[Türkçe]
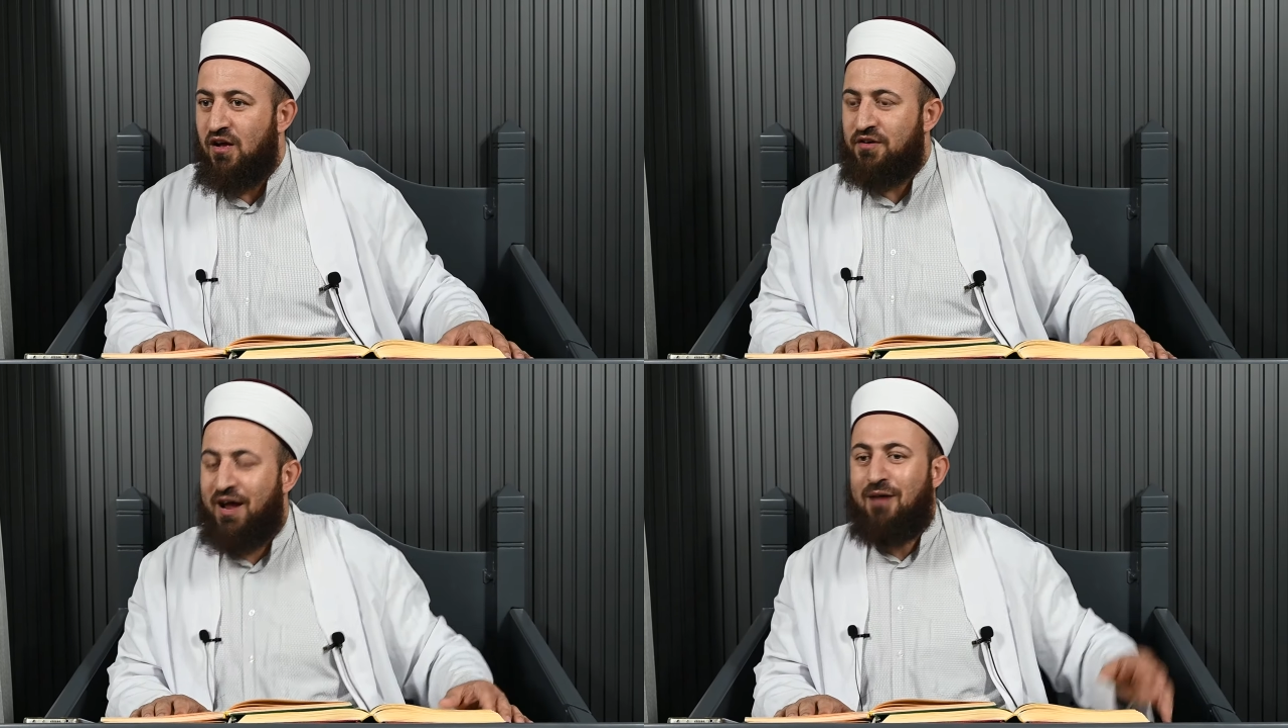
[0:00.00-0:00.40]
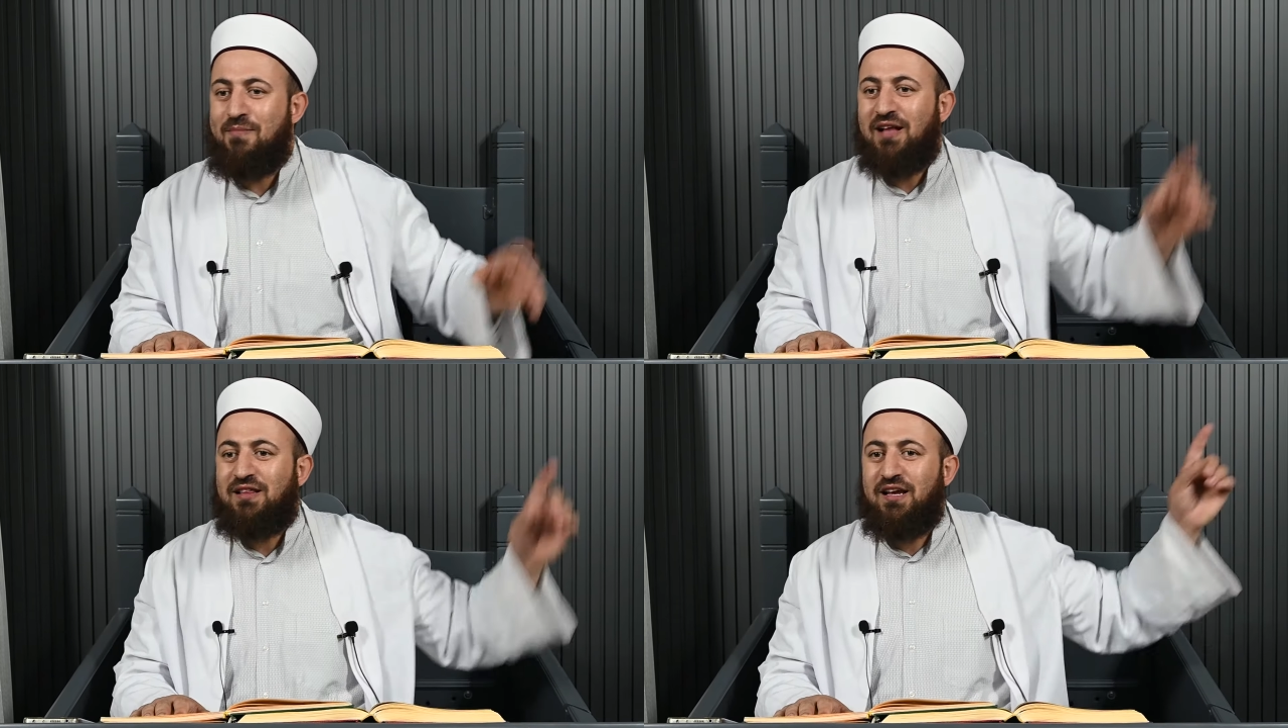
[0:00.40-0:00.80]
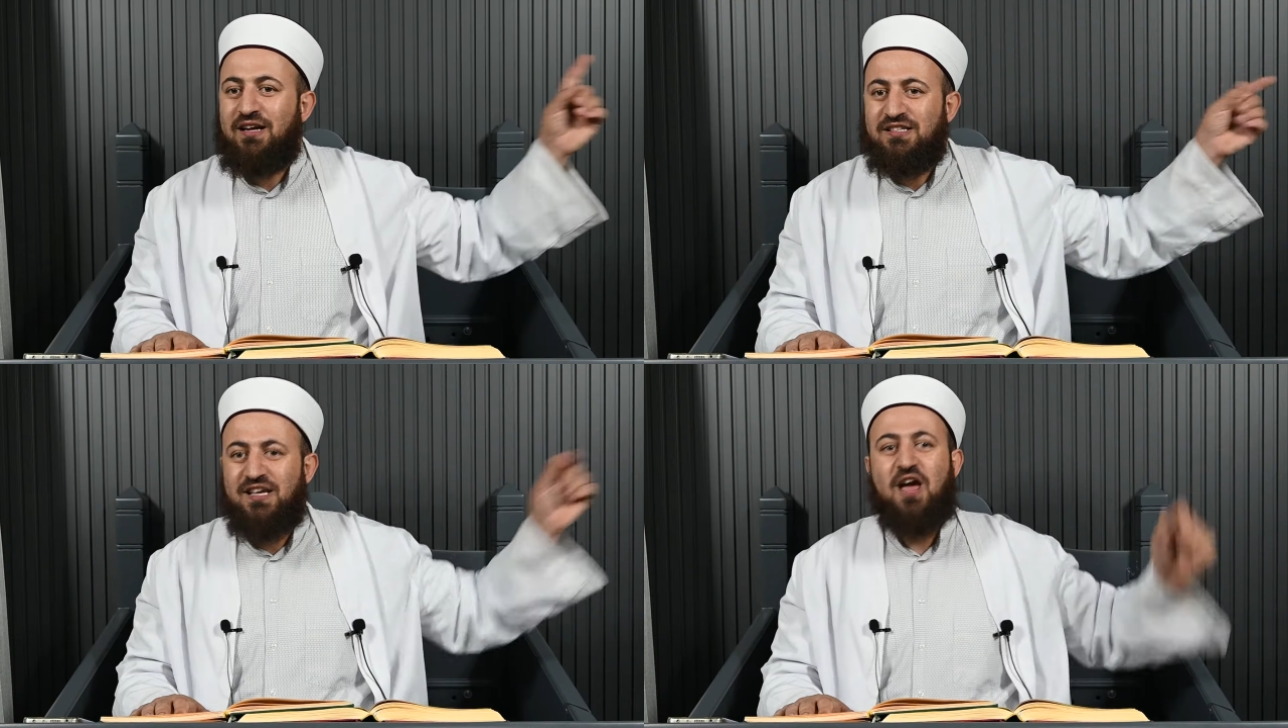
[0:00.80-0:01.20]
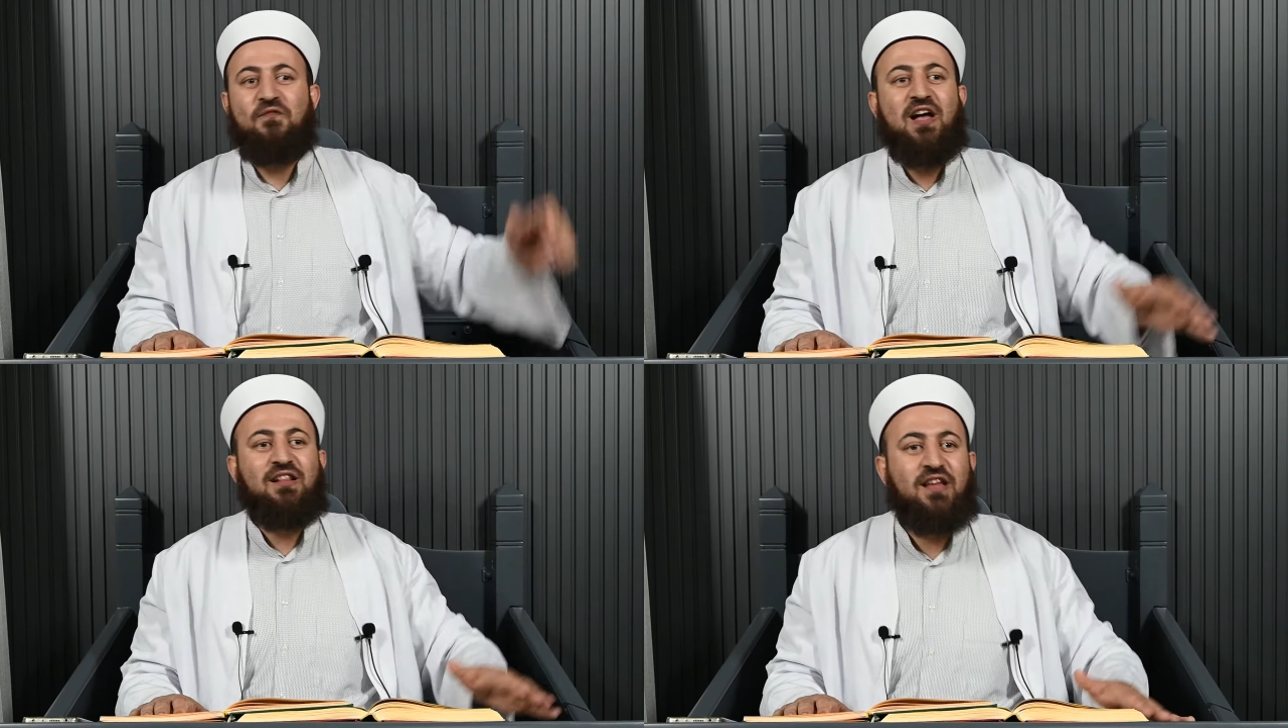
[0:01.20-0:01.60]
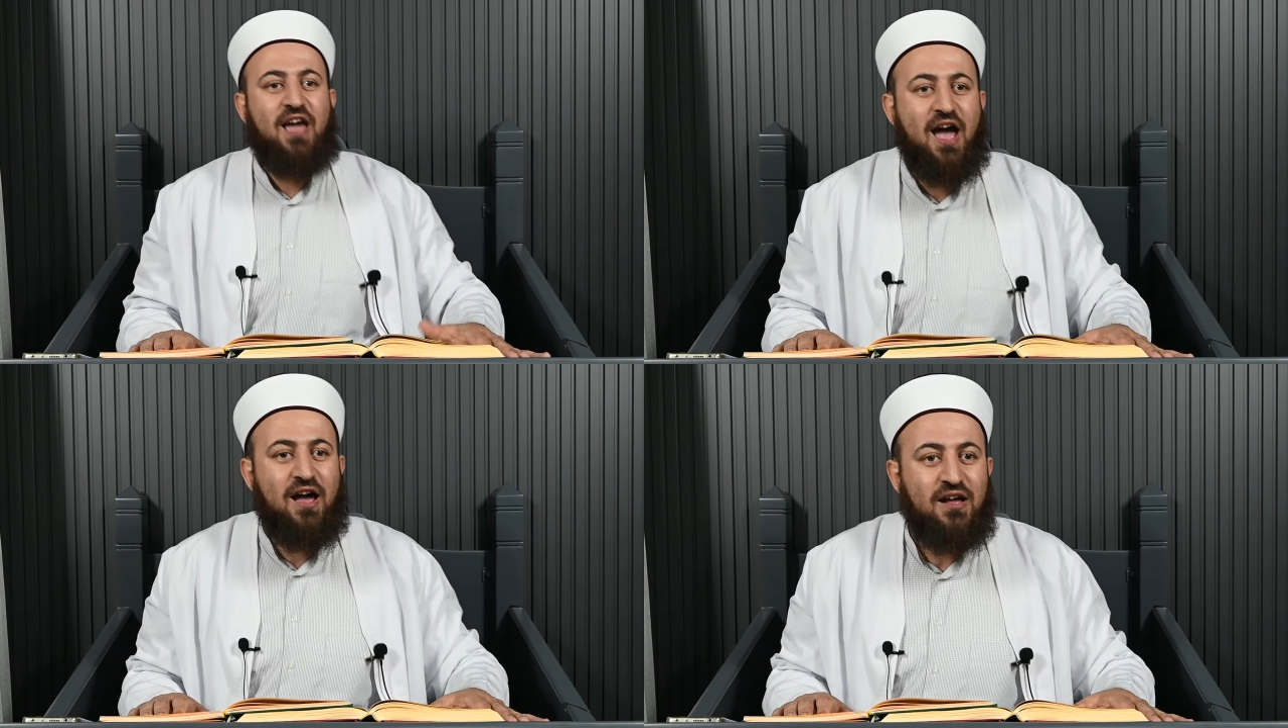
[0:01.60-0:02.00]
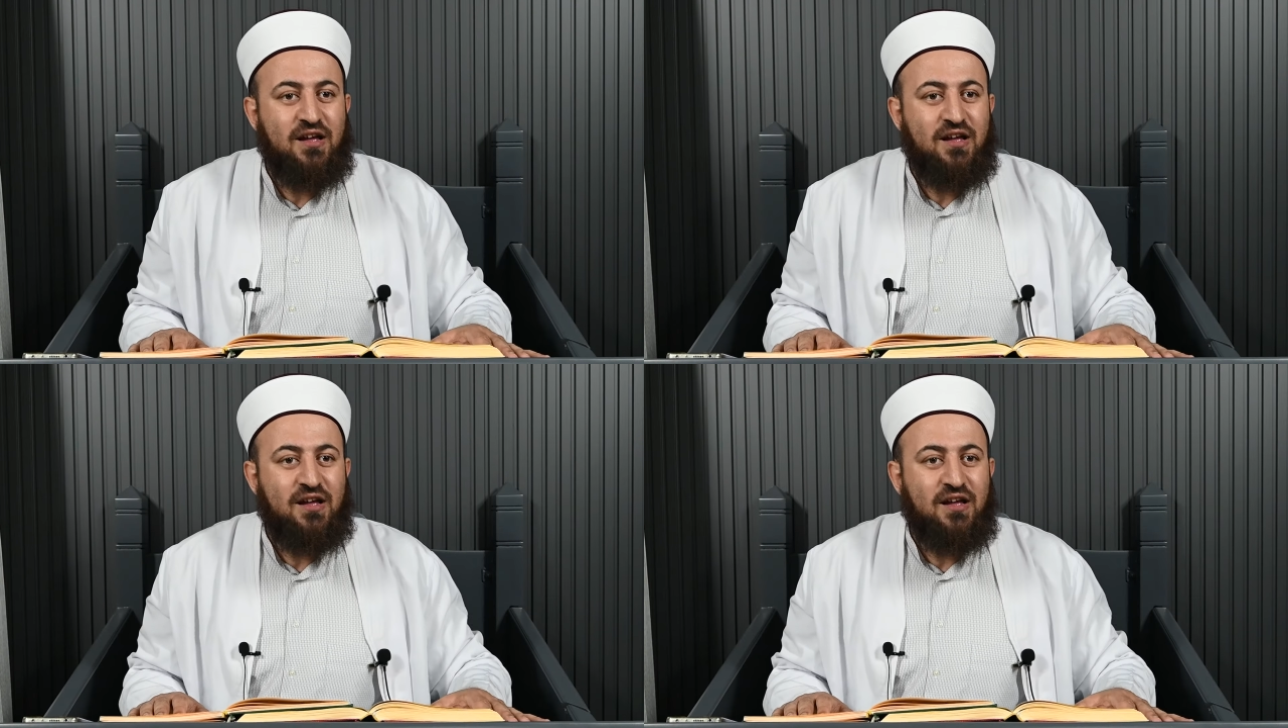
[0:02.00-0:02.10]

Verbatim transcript: Rahmetli Hızır Efendi'ye